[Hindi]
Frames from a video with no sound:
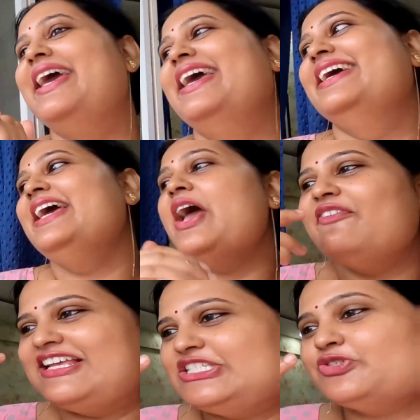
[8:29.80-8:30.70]
में
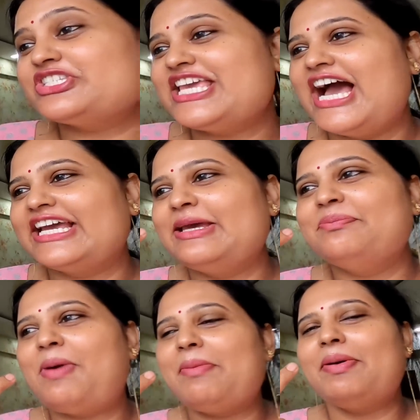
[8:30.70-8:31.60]
वैसे ही उसकी
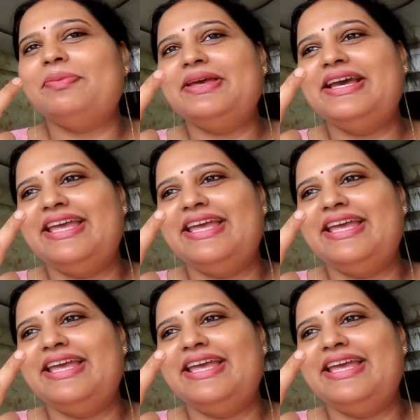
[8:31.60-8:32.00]
आंखें पापा पी